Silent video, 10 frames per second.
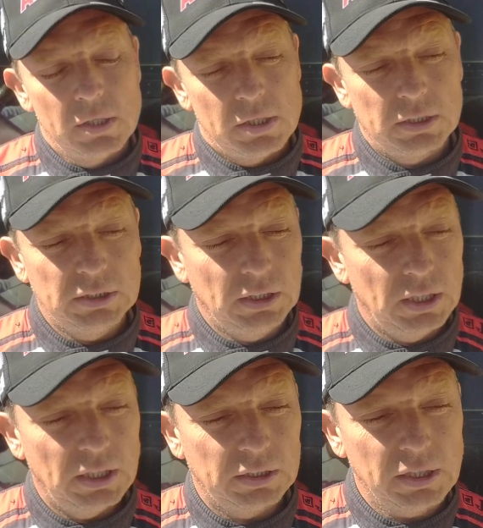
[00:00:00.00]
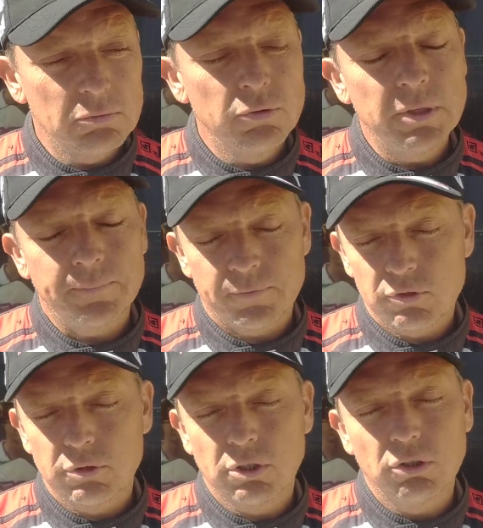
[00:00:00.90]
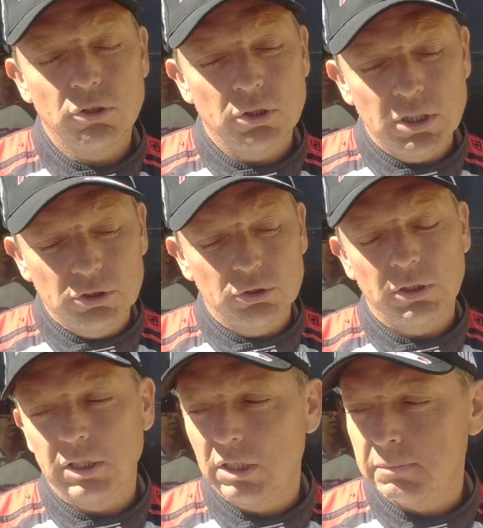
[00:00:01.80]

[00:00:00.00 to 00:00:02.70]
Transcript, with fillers: Así que están muy bien. Sobre todo el hecho de tener